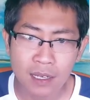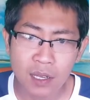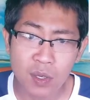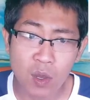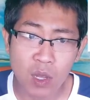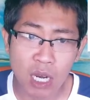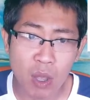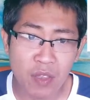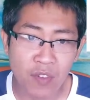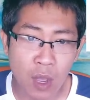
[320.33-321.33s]
แล้วน้องก็เล่า
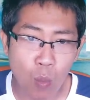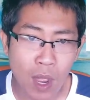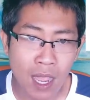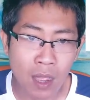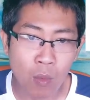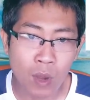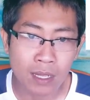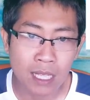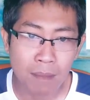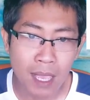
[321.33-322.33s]
ให้ฟังว่าวัน
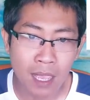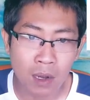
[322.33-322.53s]
ที่แม่